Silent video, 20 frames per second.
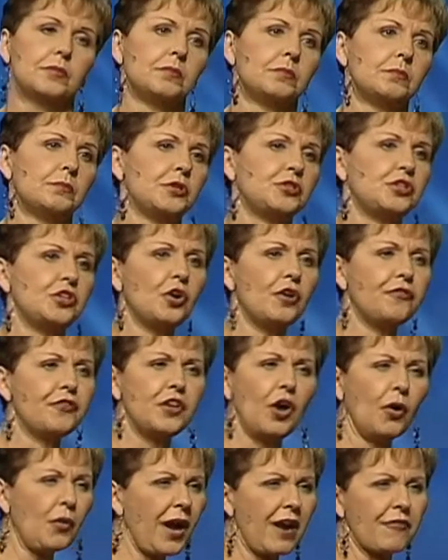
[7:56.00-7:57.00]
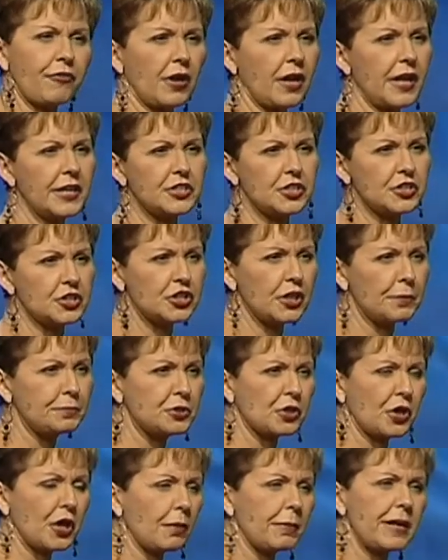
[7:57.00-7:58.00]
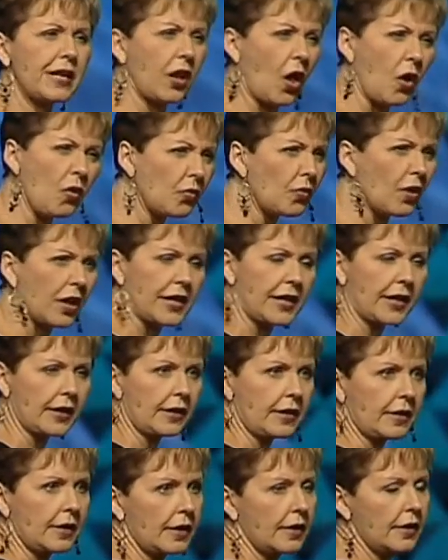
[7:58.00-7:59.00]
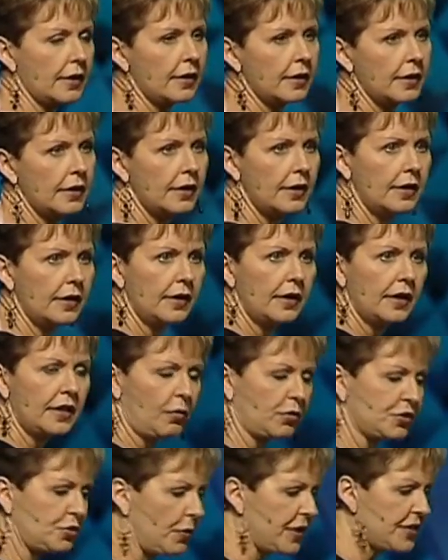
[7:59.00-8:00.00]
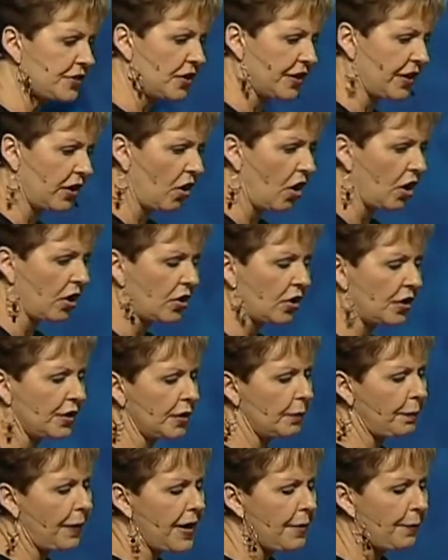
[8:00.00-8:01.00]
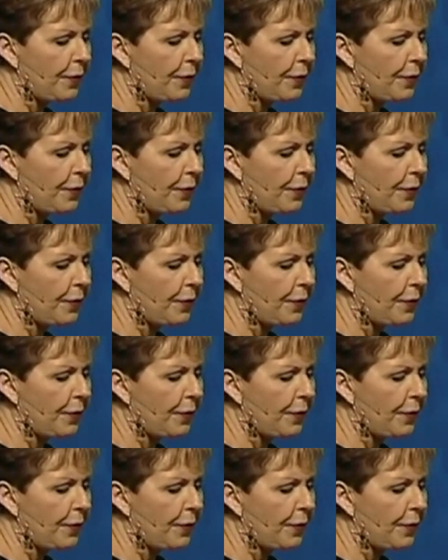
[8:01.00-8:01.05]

बातों से रूबरू होना पड़ेगा लेकिन अगर आपने रिश्ते नहीं बनाए तब आप अकेले रह जाएंगे हाल ही में